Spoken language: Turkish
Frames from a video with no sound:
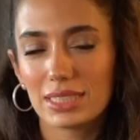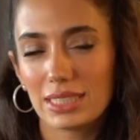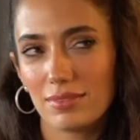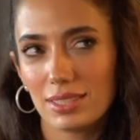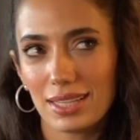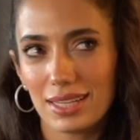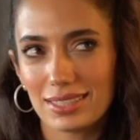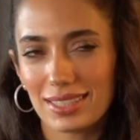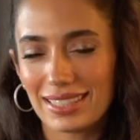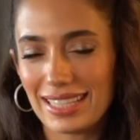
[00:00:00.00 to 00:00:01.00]

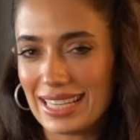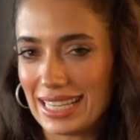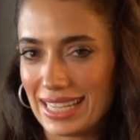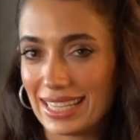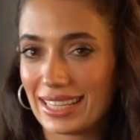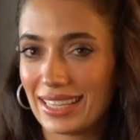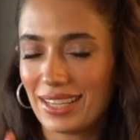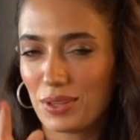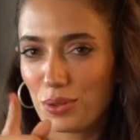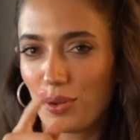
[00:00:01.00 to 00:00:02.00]
Sevdiklerinize de linkini
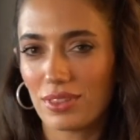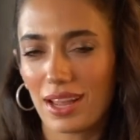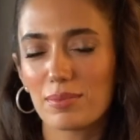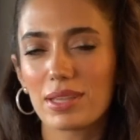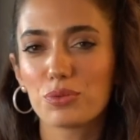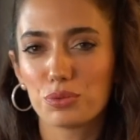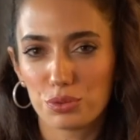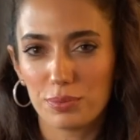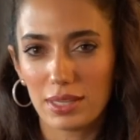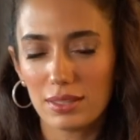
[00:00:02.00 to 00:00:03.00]
göndermeyi
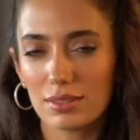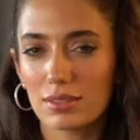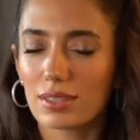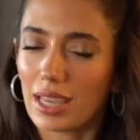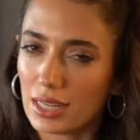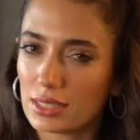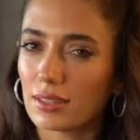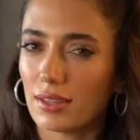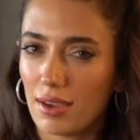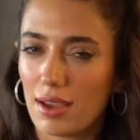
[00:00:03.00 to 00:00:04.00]
unutmayın.
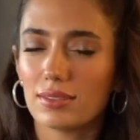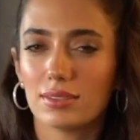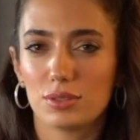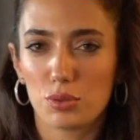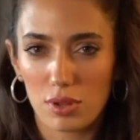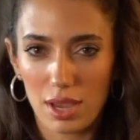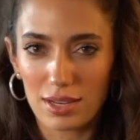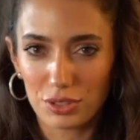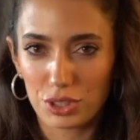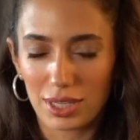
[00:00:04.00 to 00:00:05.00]
Gerçekten hayatınız
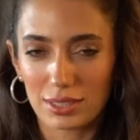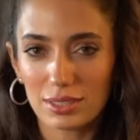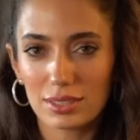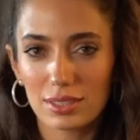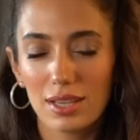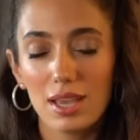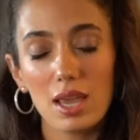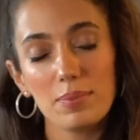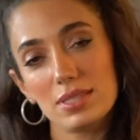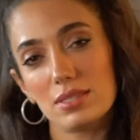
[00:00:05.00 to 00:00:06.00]
kolaylaşacaktır.
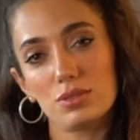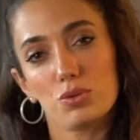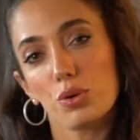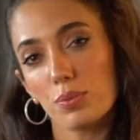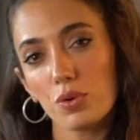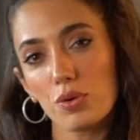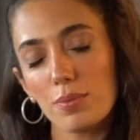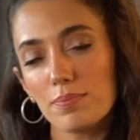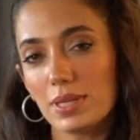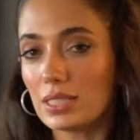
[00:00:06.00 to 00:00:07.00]
Hepinizi çok
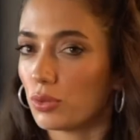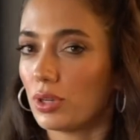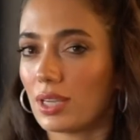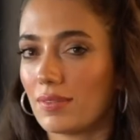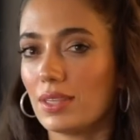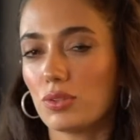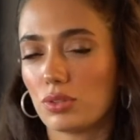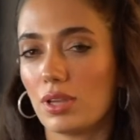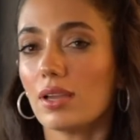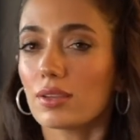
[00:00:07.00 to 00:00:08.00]
öpüyorum. Bir sonraki
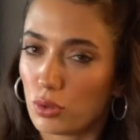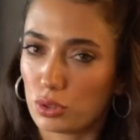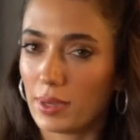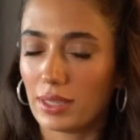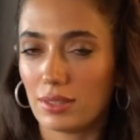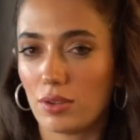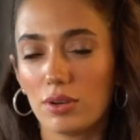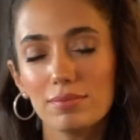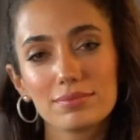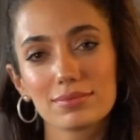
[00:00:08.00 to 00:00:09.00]
videoda görüşmeye
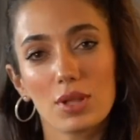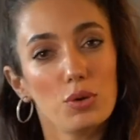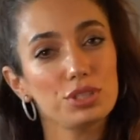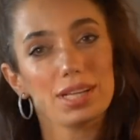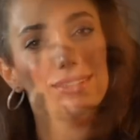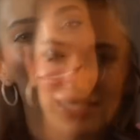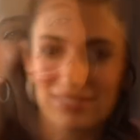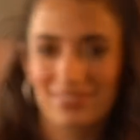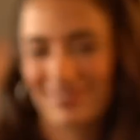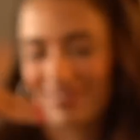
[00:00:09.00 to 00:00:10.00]
diliyorum.
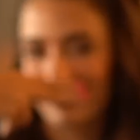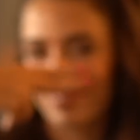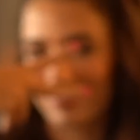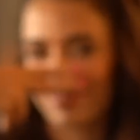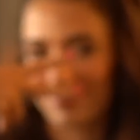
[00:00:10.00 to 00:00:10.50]
Hoşçakalın.